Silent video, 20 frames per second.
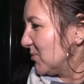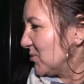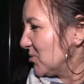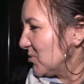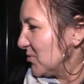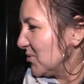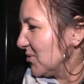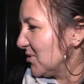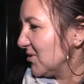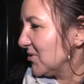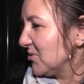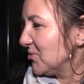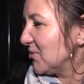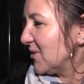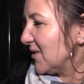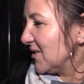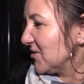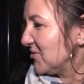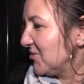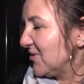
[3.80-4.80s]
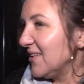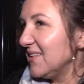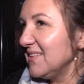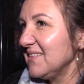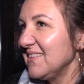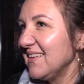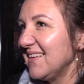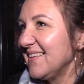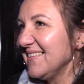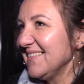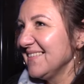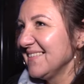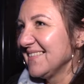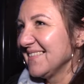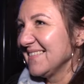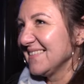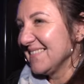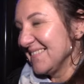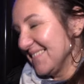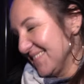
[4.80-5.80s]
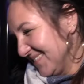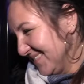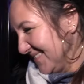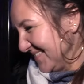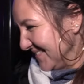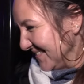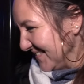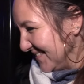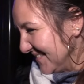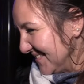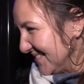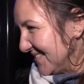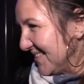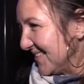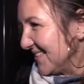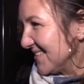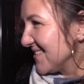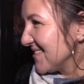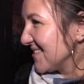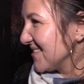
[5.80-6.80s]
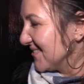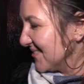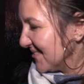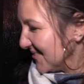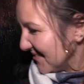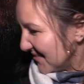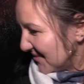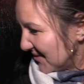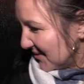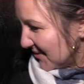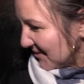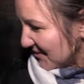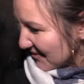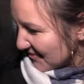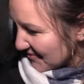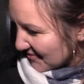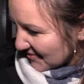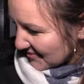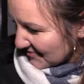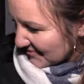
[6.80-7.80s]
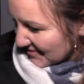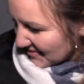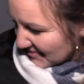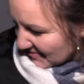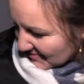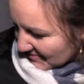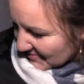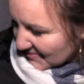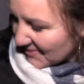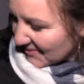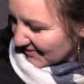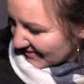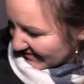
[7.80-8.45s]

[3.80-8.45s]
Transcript: Poczuło się ducha święta, więc no, kolorowo i wesoło,